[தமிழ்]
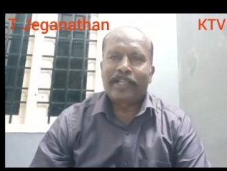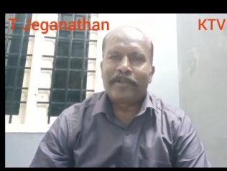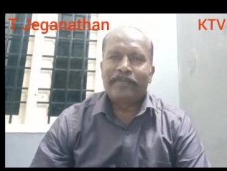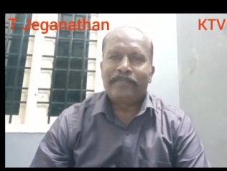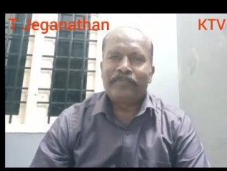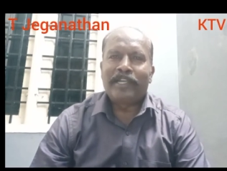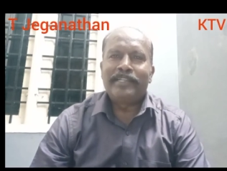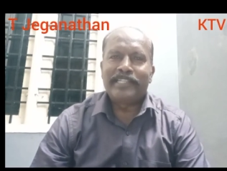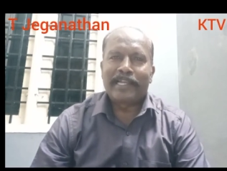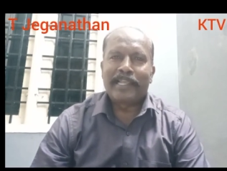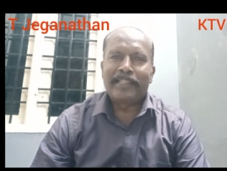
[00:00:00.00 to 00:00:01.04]
வணக்கம் நான்
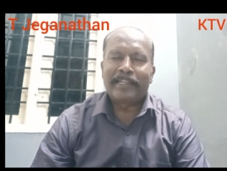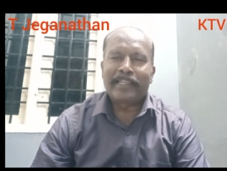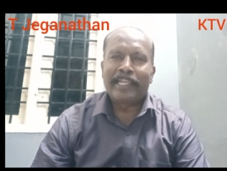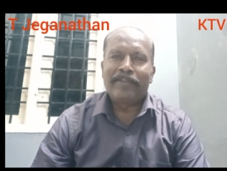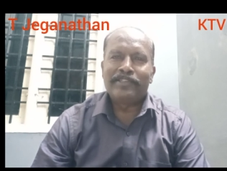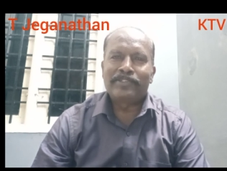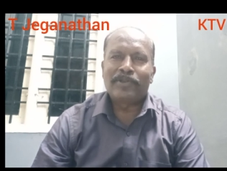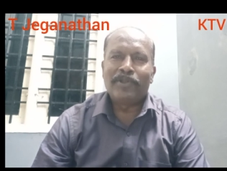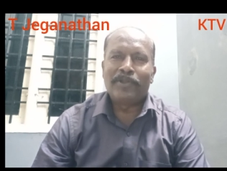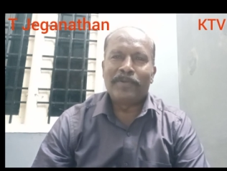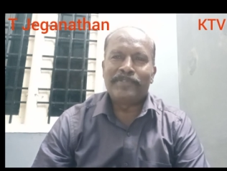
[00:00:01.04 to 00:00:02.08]
ஜெகநாதன் கேட்டுவி
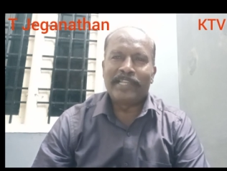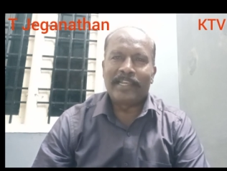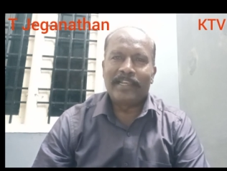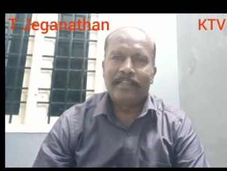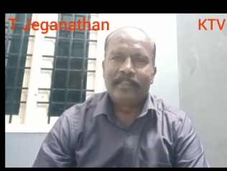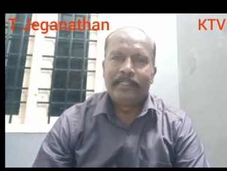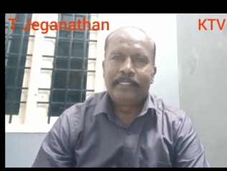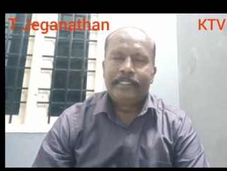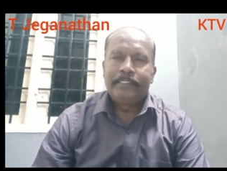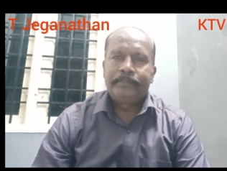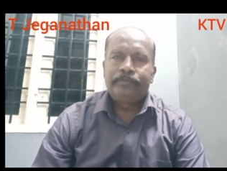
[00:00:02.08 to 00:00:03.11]
ஸ்கூல் யூடியூப் சேனல்
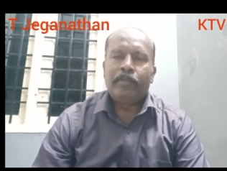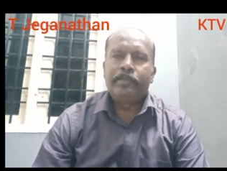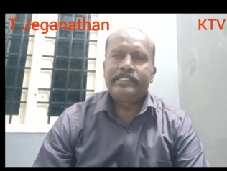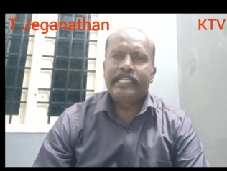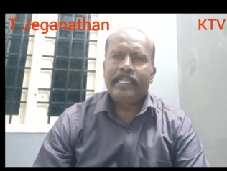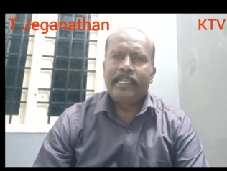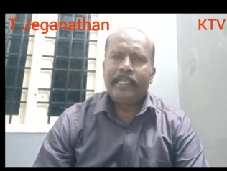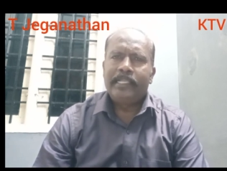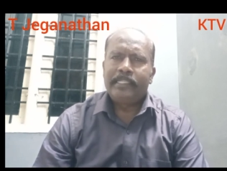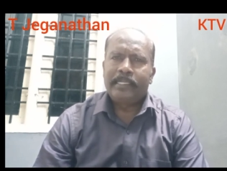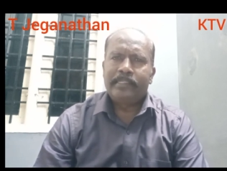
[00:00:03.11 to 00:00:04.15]
நம்ம சேனலில்
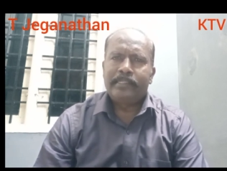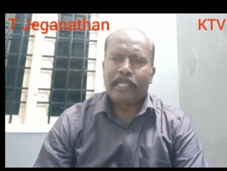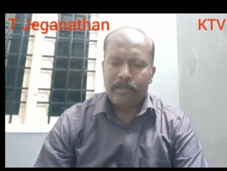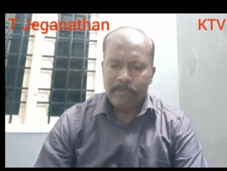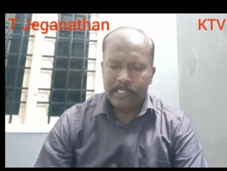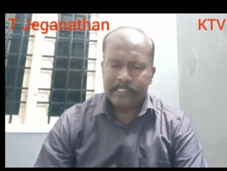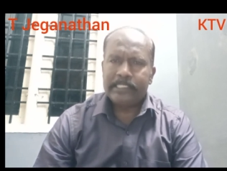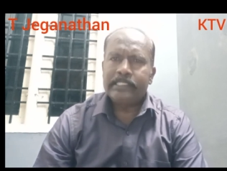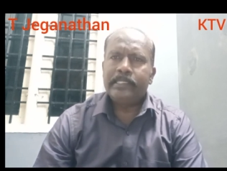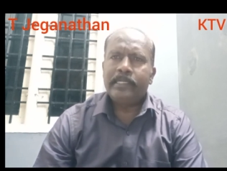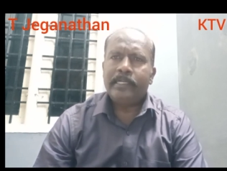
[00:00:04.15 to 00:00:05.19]
இந்த தனுவஸ்
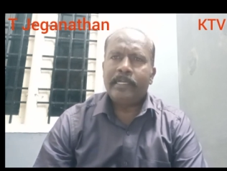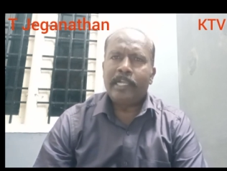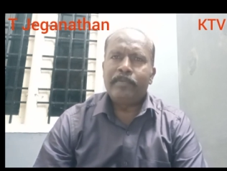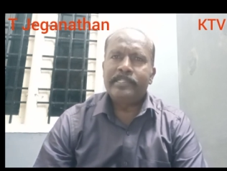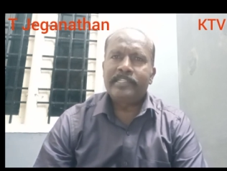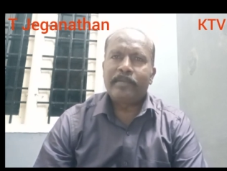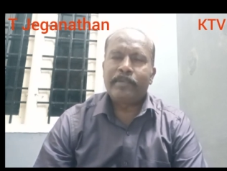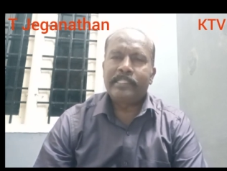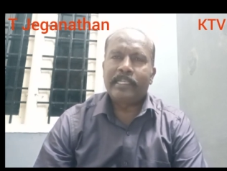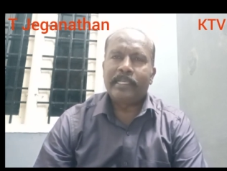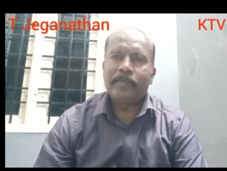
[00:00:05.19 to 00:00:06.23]
அட்மிஷனை
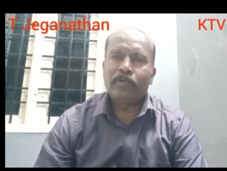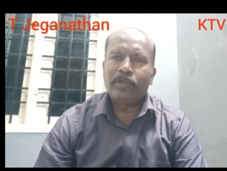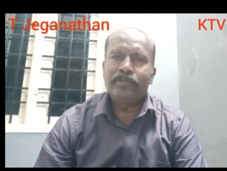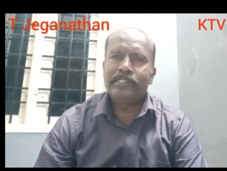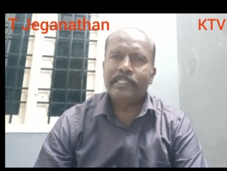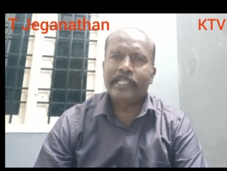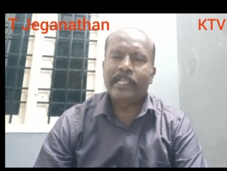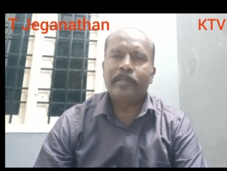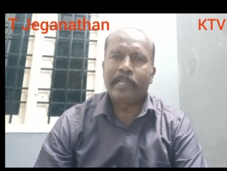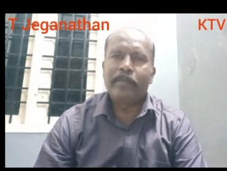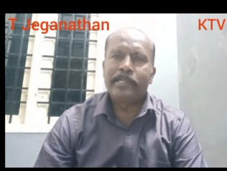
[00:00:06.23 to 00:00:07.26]
பற்றின முழு
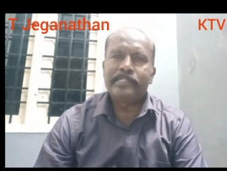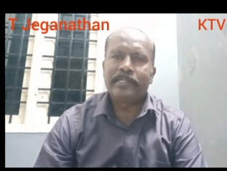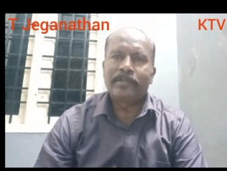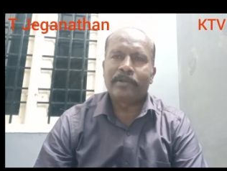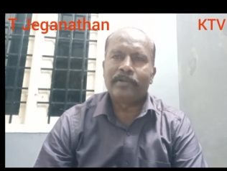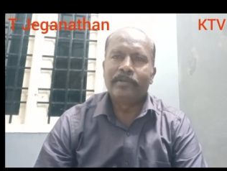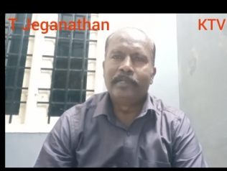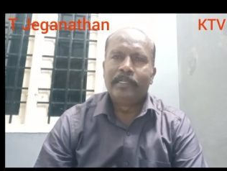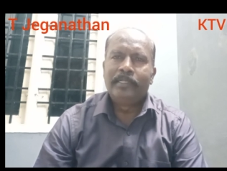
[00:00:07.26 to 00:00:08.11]
விஷயங்கள் நிறைய பேசிகிட்டு இருக்கிறோம்